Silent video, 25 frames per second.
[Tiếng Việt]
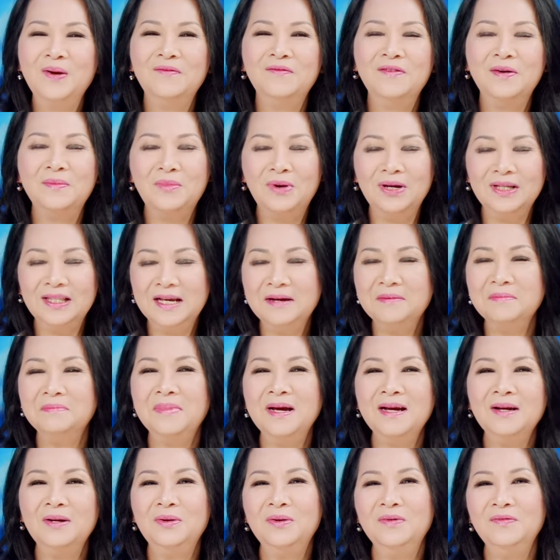và mọi thắc
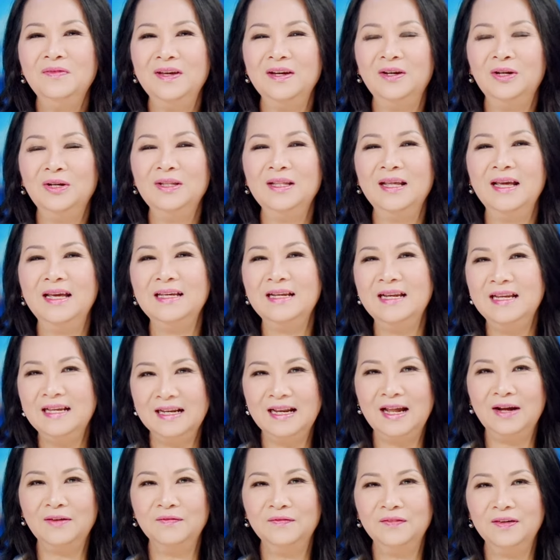mắc quý vị có thể liên lạc